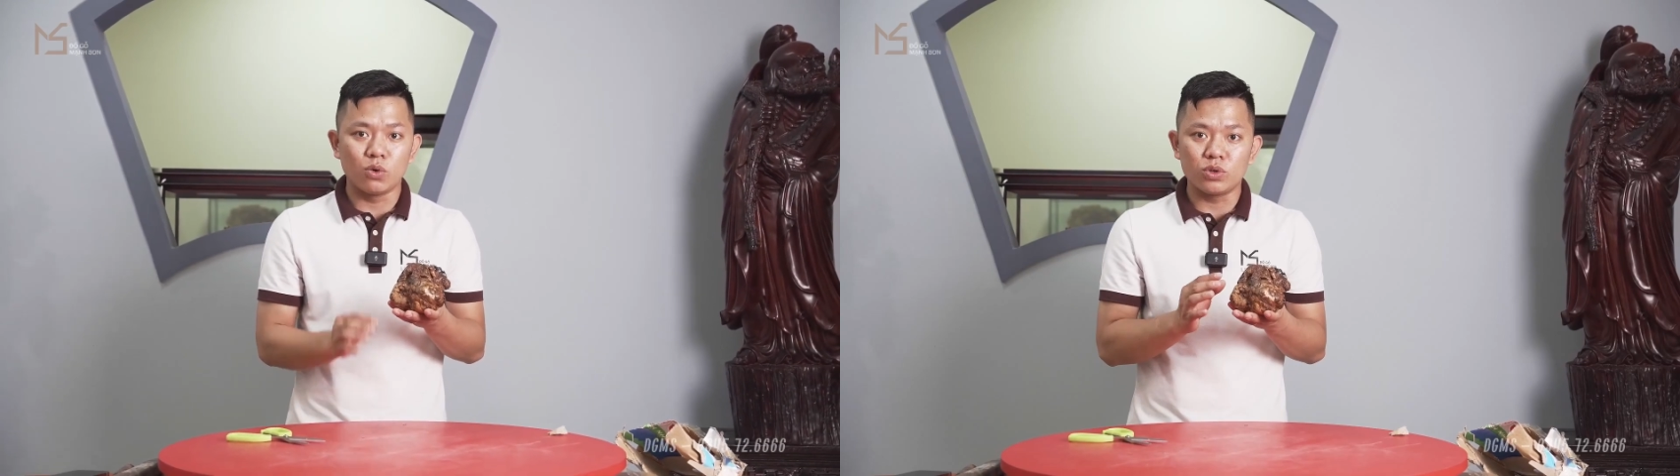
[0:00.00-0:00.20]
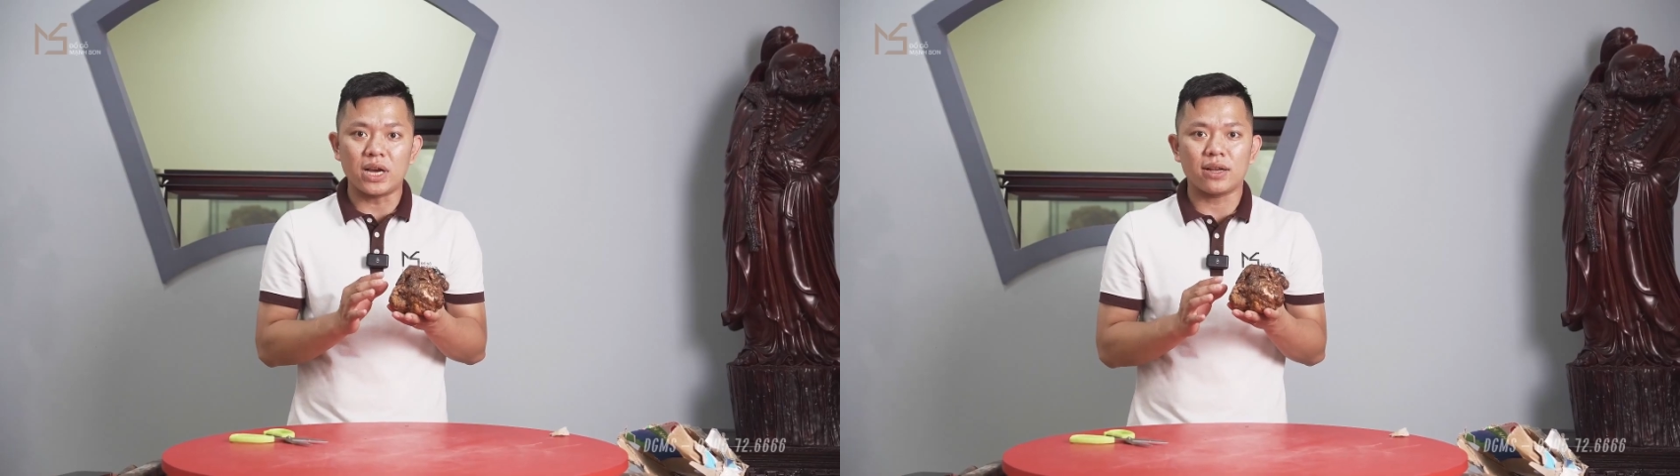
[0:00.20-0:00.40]

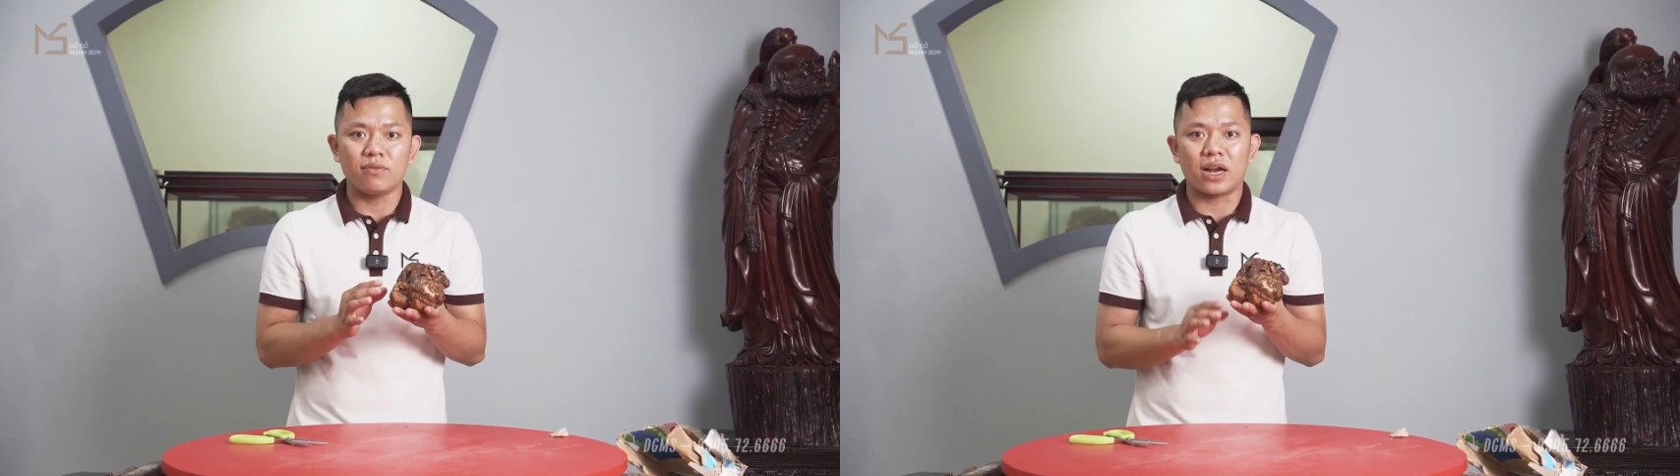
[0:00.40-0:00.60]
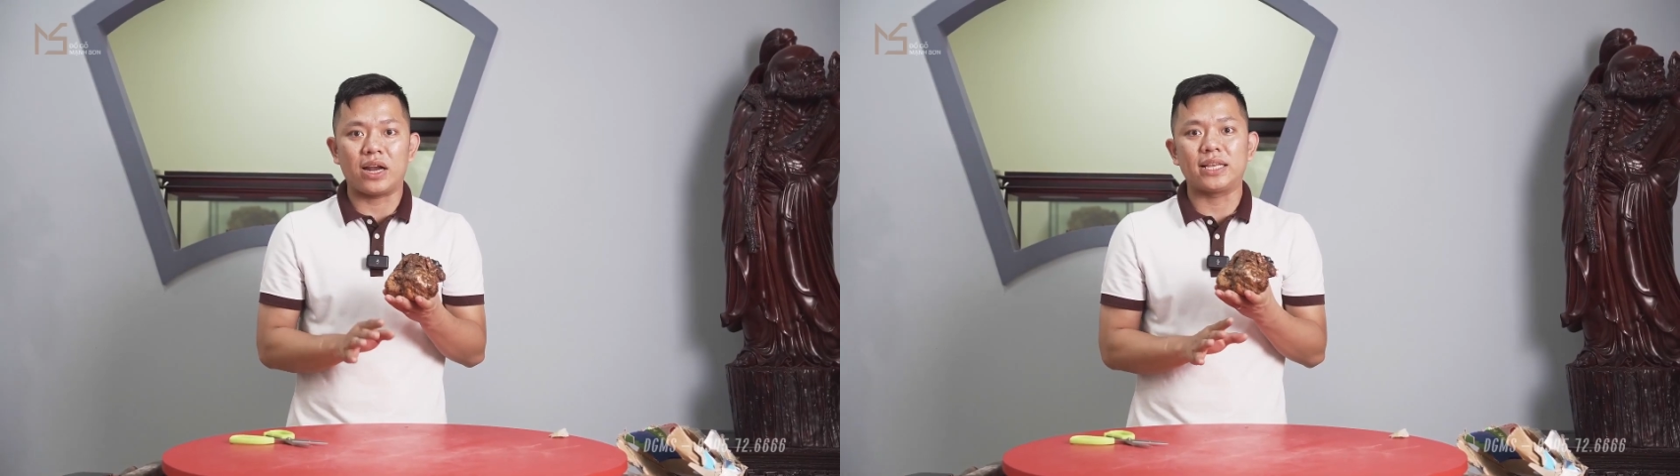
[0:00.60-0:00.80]
nu chắc
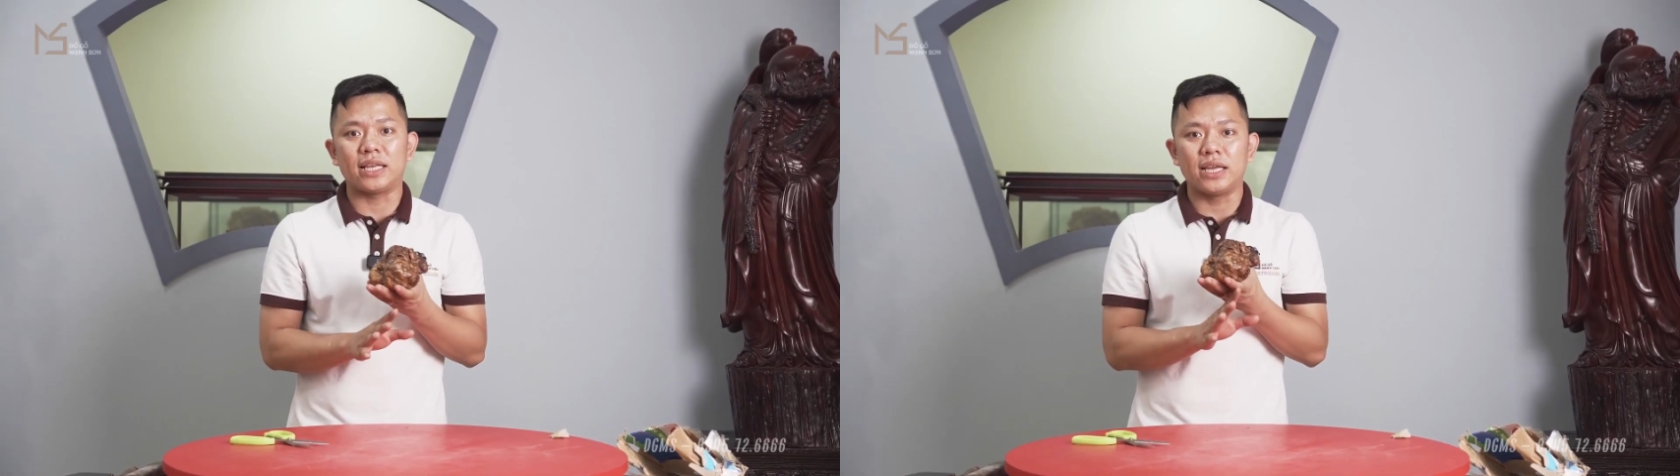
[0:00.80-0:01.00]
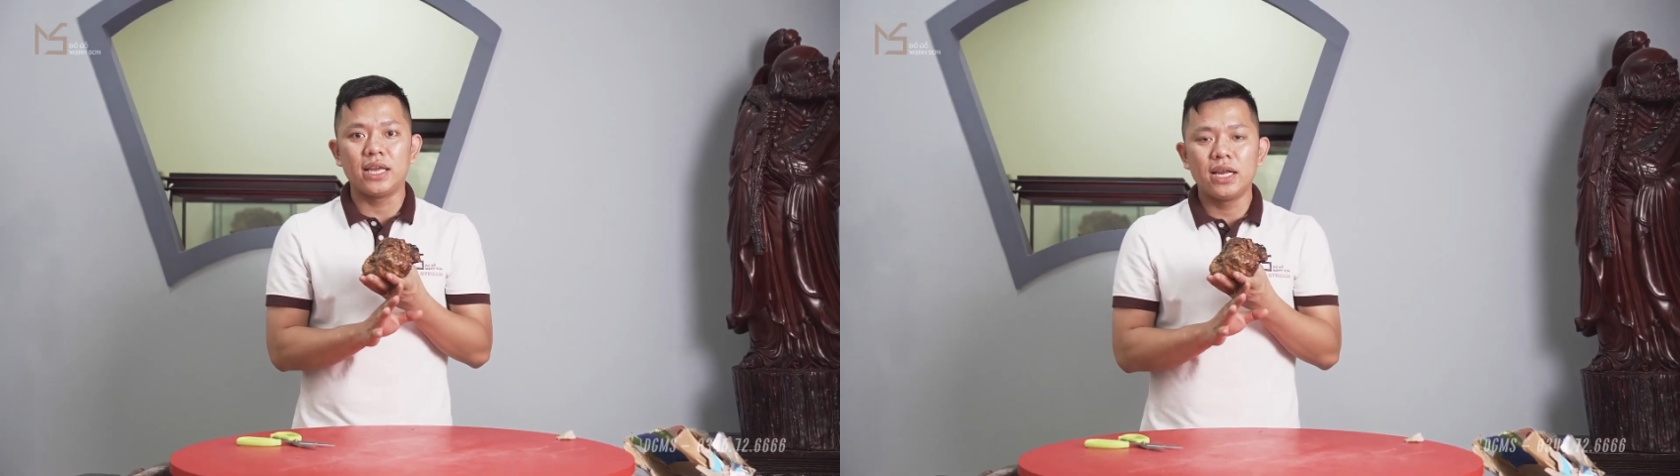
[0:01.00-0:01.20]
và cái này
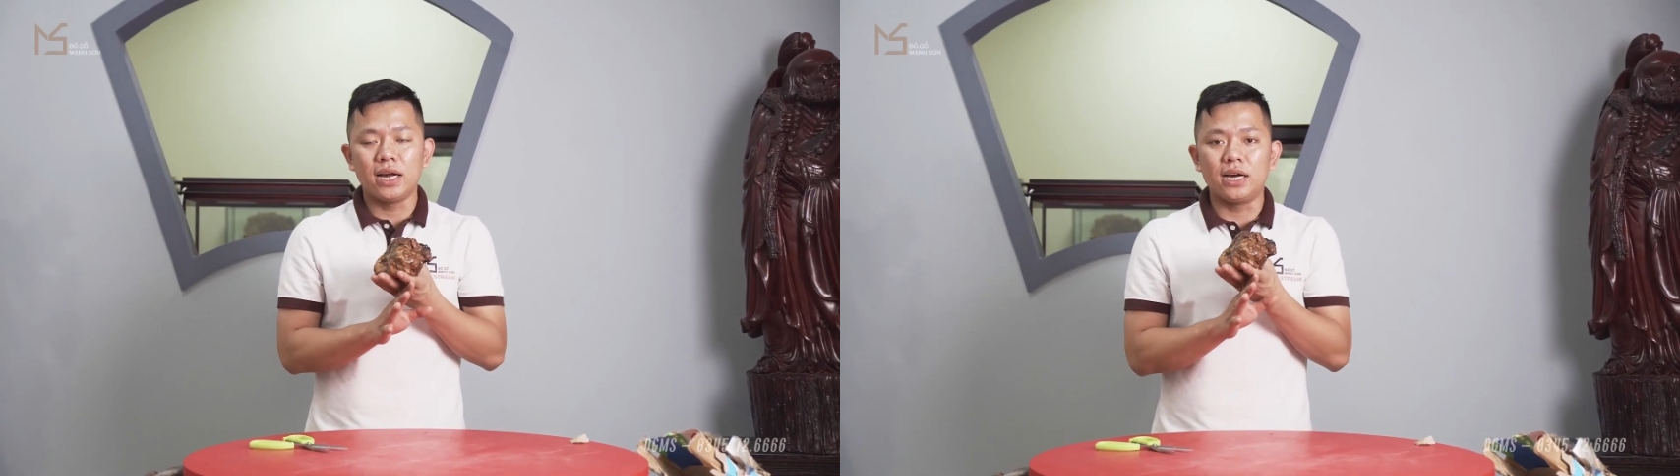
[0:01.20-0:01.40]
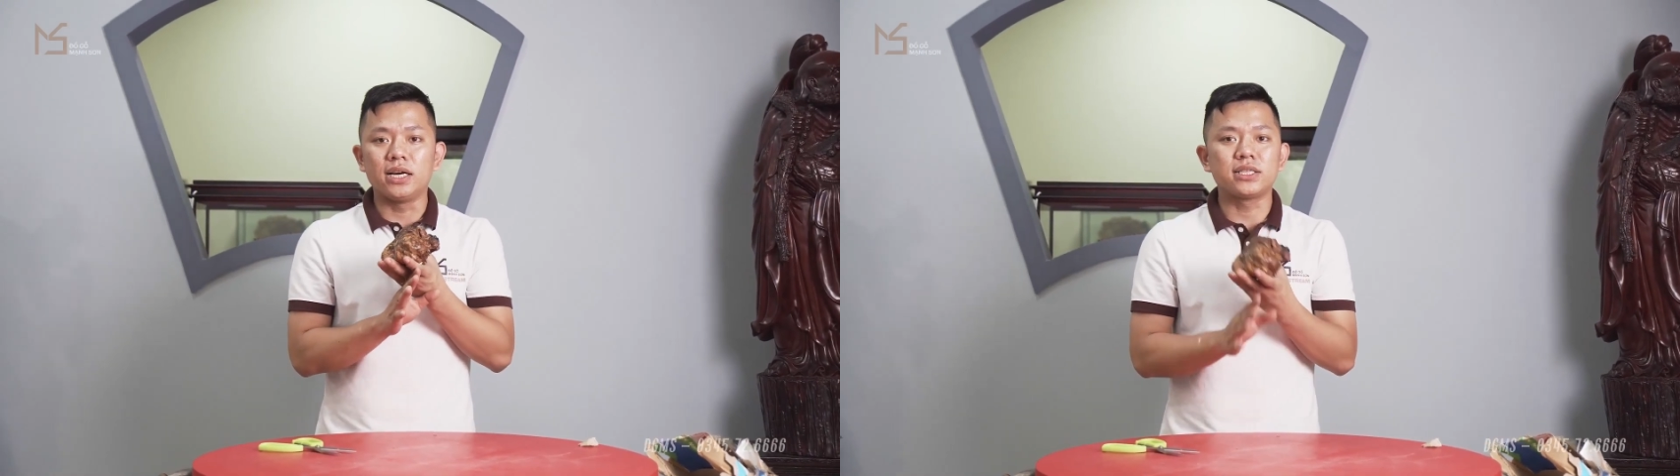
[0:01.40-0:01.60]
thì
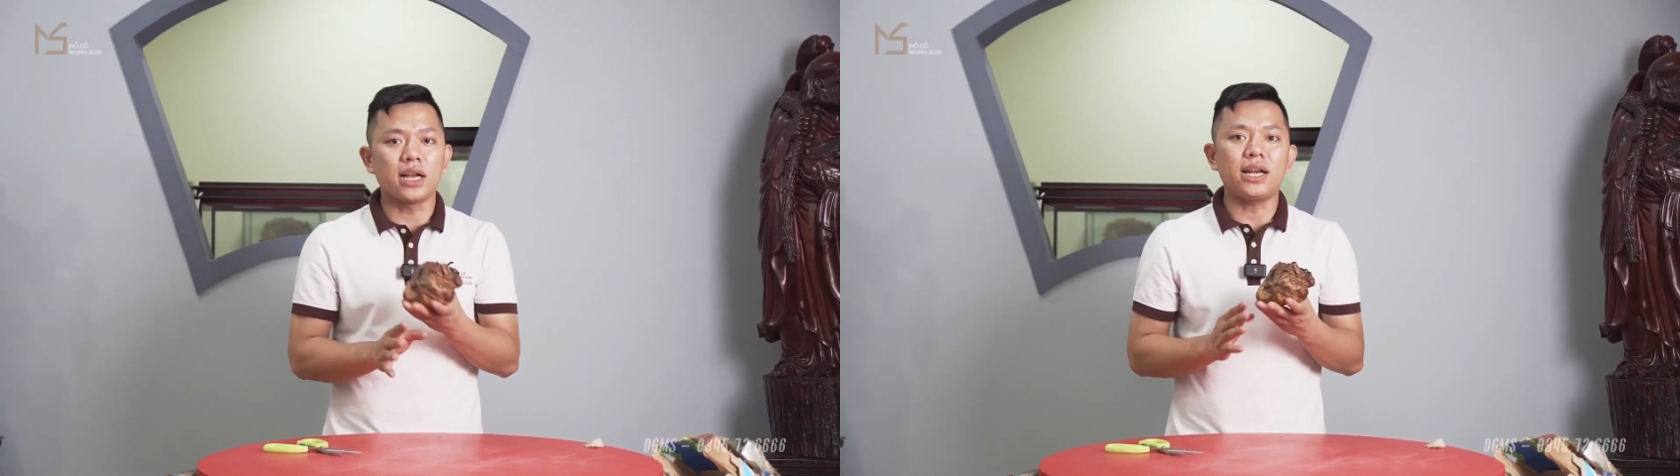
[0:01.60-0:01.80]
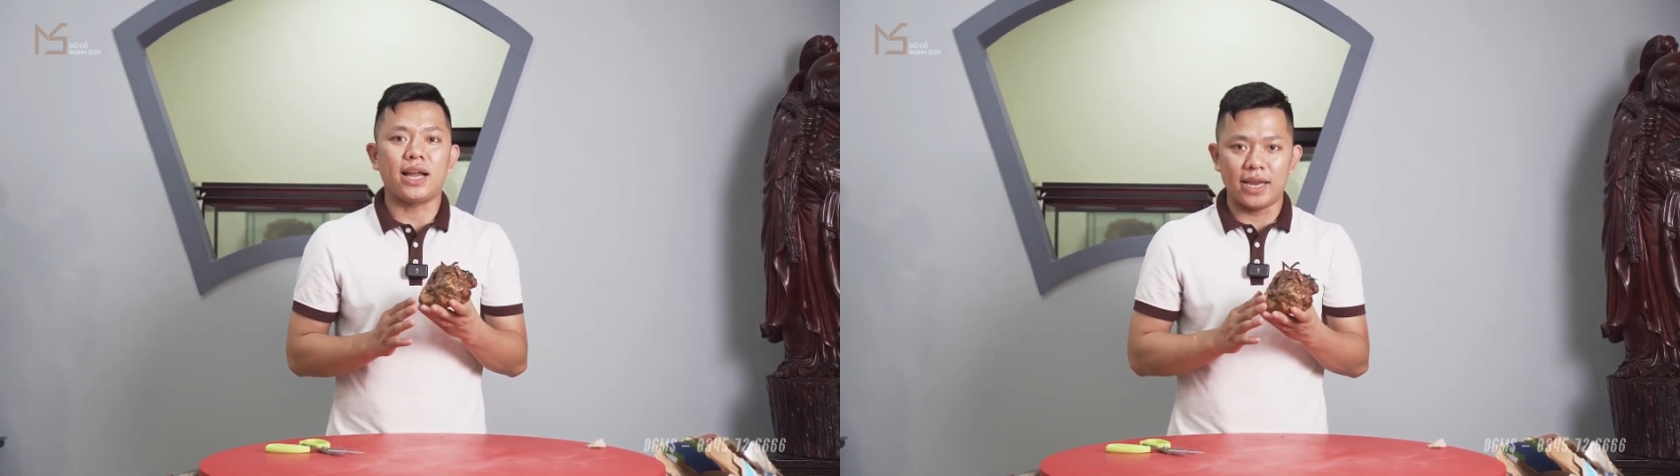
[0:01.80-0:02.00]
uh,
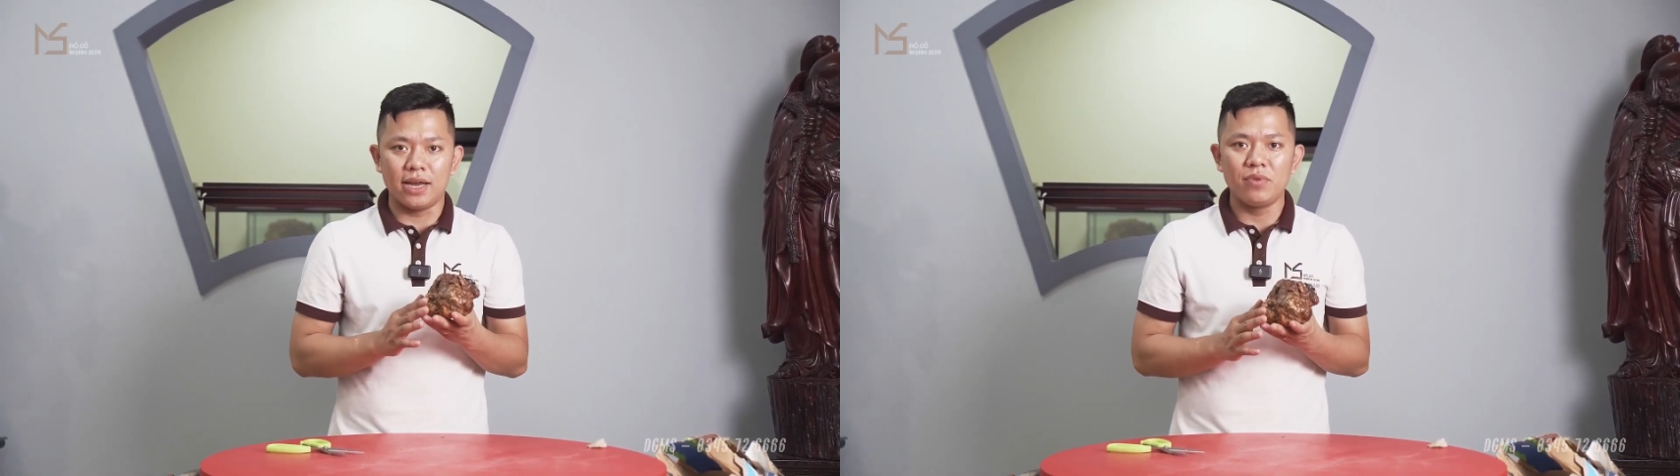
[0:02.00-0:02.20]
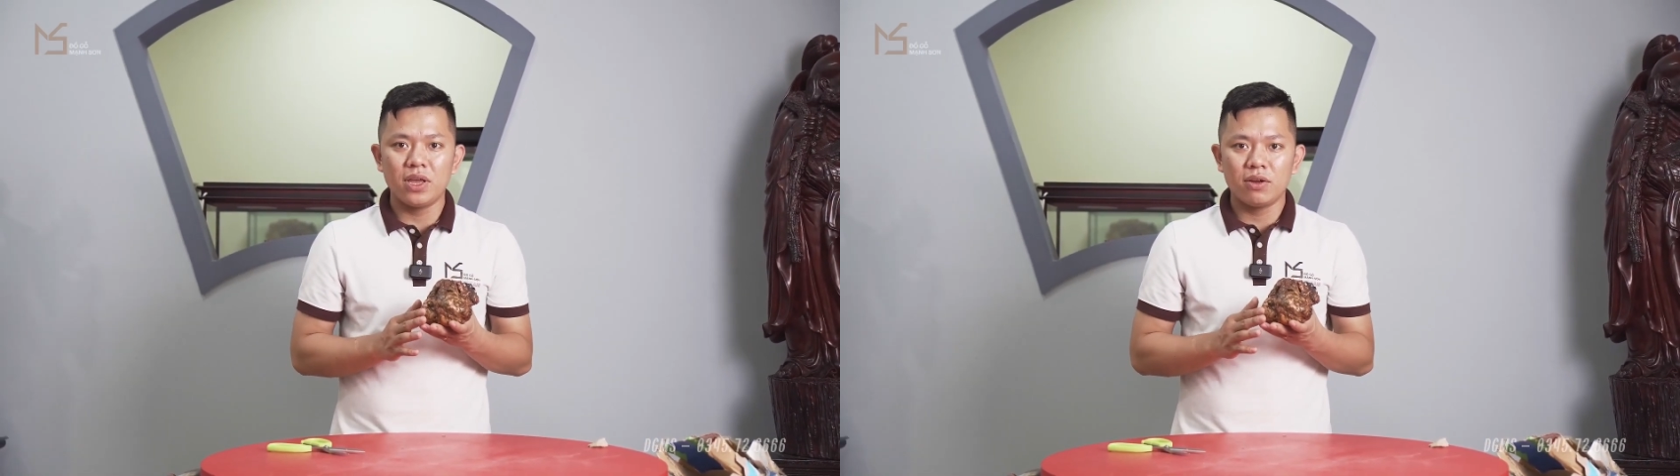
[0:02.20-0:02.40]
rất là hiếm